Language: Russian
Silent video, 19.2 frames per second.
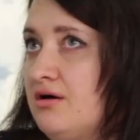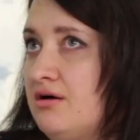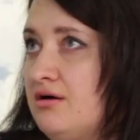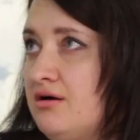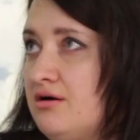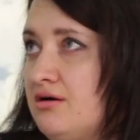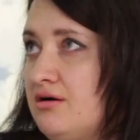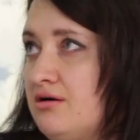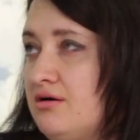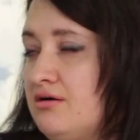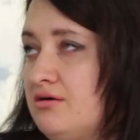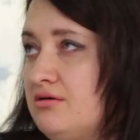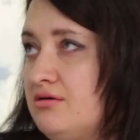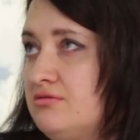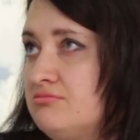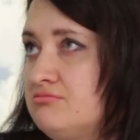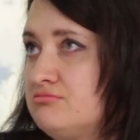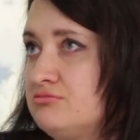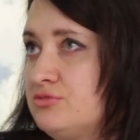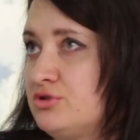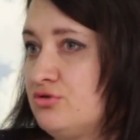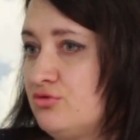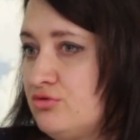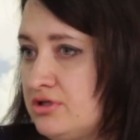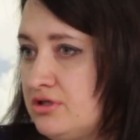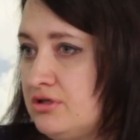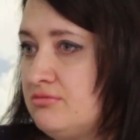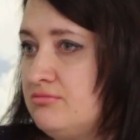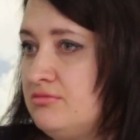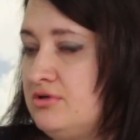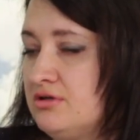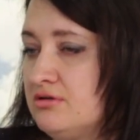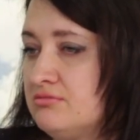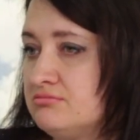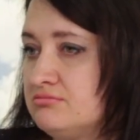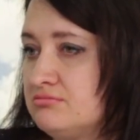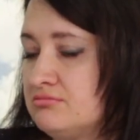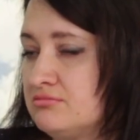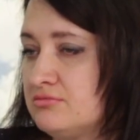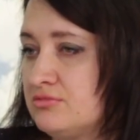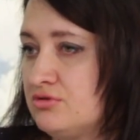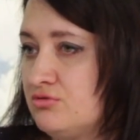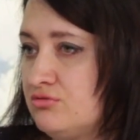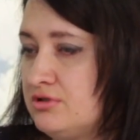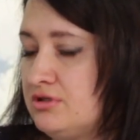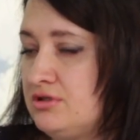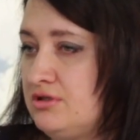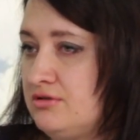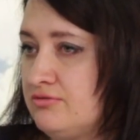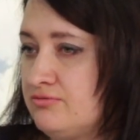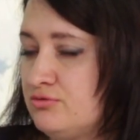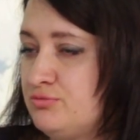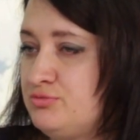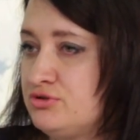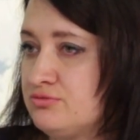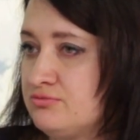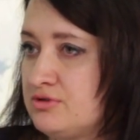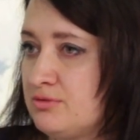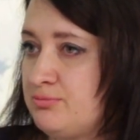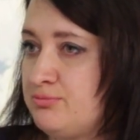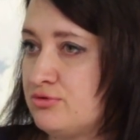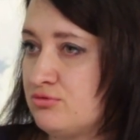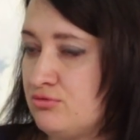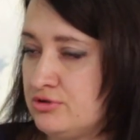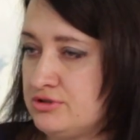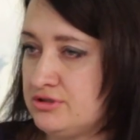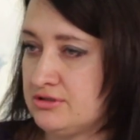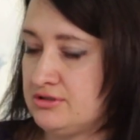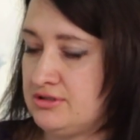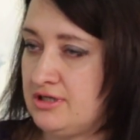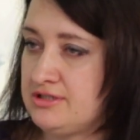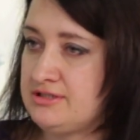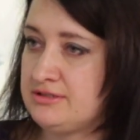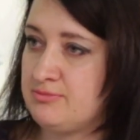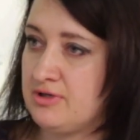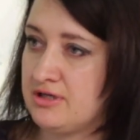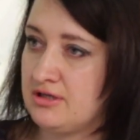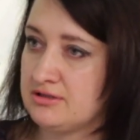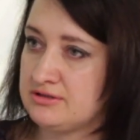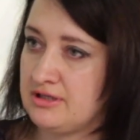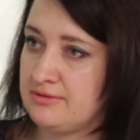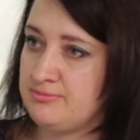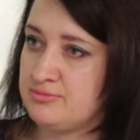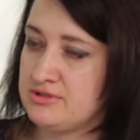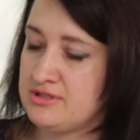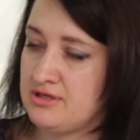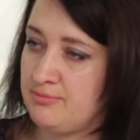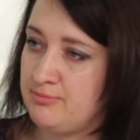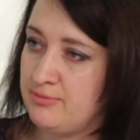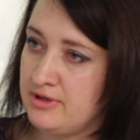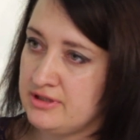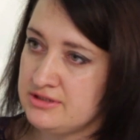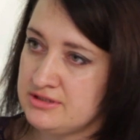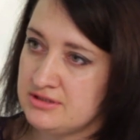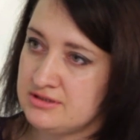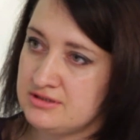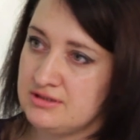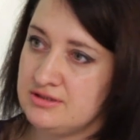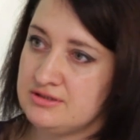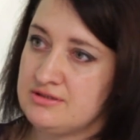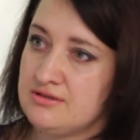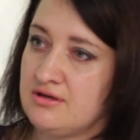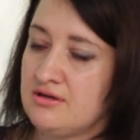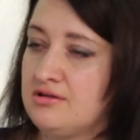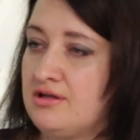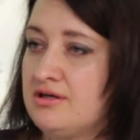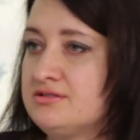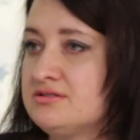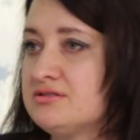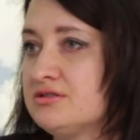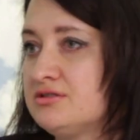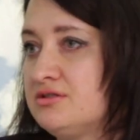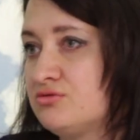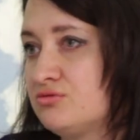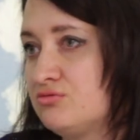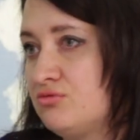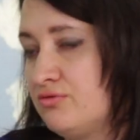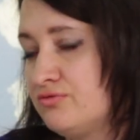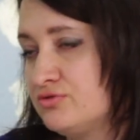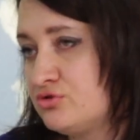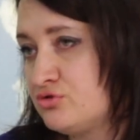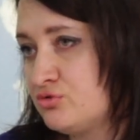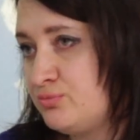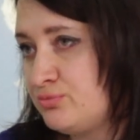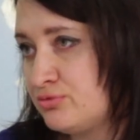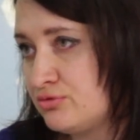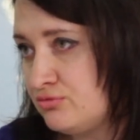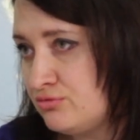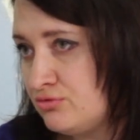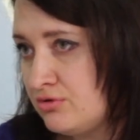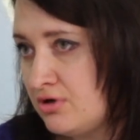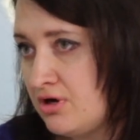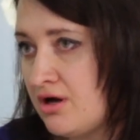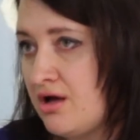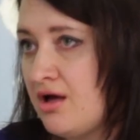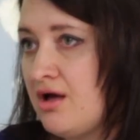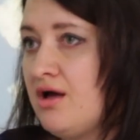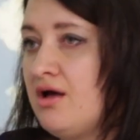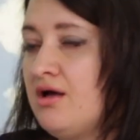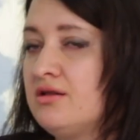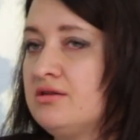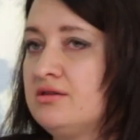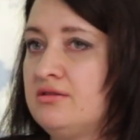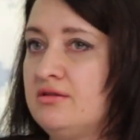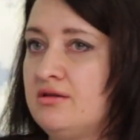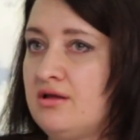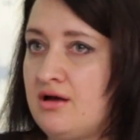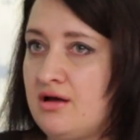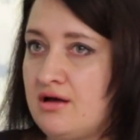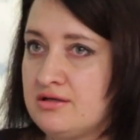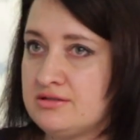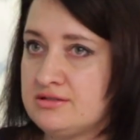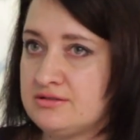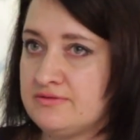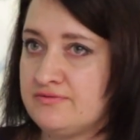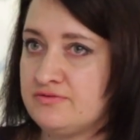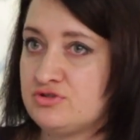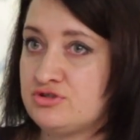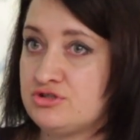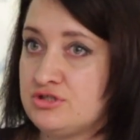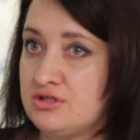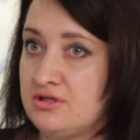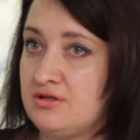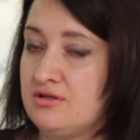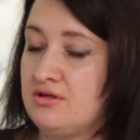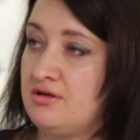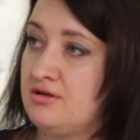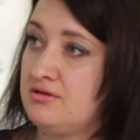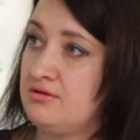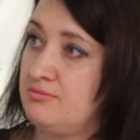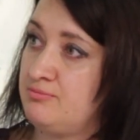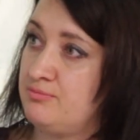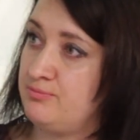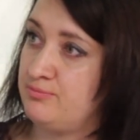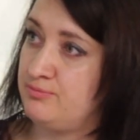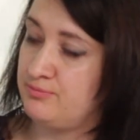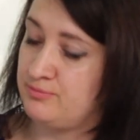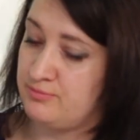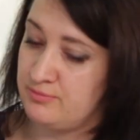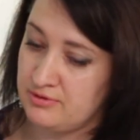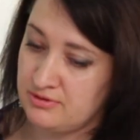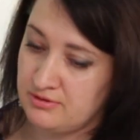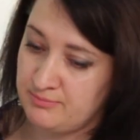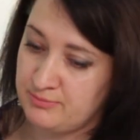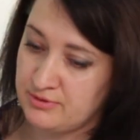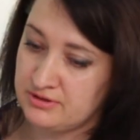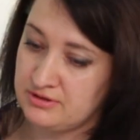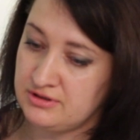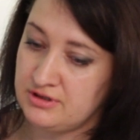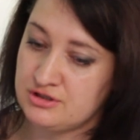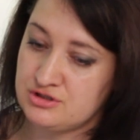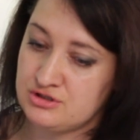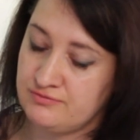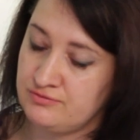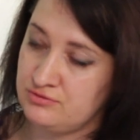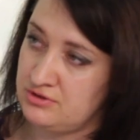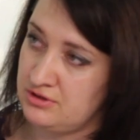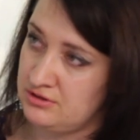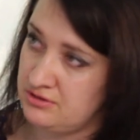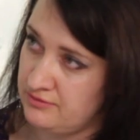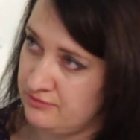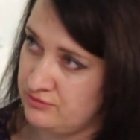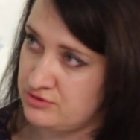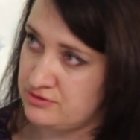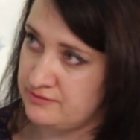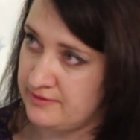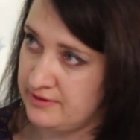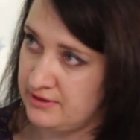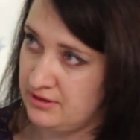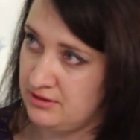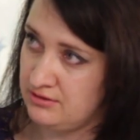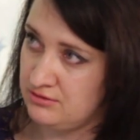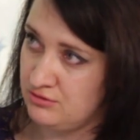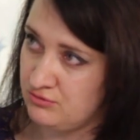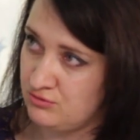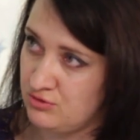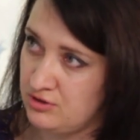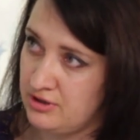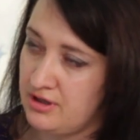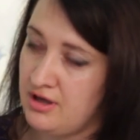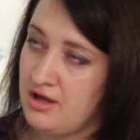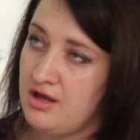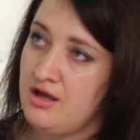а, многими, многие, в общем-то, просят да, себя как-то обезопасить или согласие другого супруга на совершение а, продажи вот этой вот своей доли.